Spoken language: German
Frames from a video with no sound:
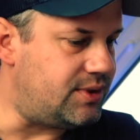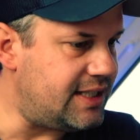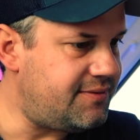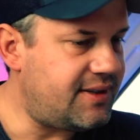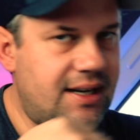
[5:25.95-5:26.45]

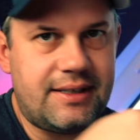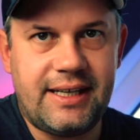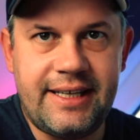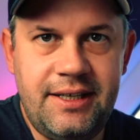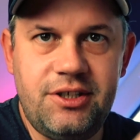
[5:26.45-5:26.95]
Dann Frage
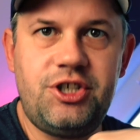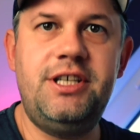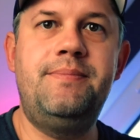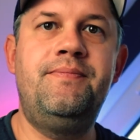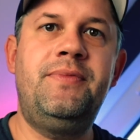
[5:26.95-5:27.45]
nach hinten
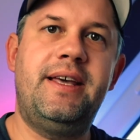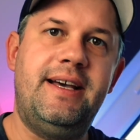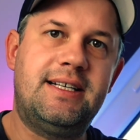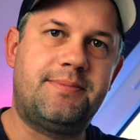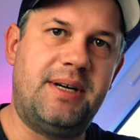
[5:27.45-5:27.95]
schieben,
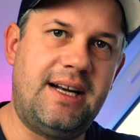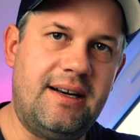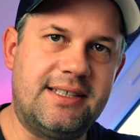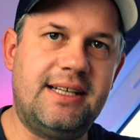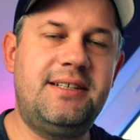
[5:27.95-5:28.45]
erstmal
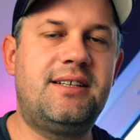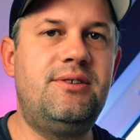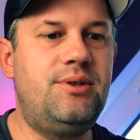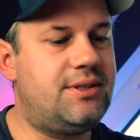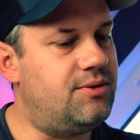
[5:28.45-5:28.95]
alles andere
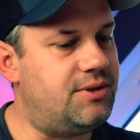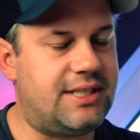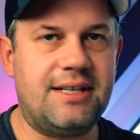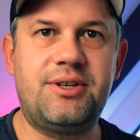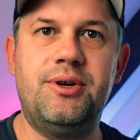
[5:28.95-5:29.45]
lösen und
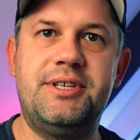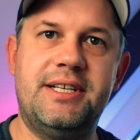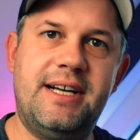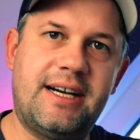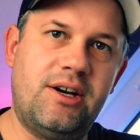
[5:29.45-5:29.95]
dann könnt
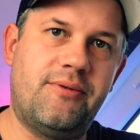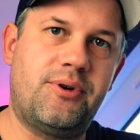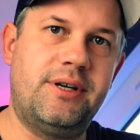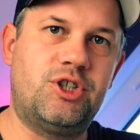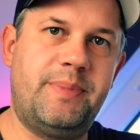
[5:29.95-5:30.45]
ihr nachher auf
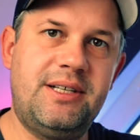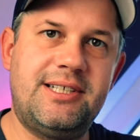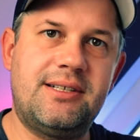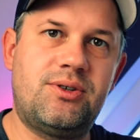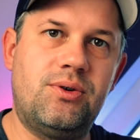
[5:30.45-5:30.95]
euren
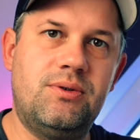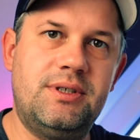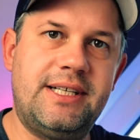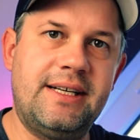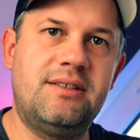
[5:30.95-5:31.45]
Spickzettel gucken
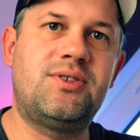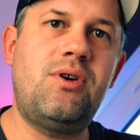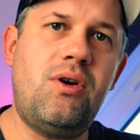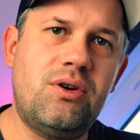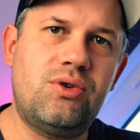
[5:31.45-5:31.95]
und denken so, oh,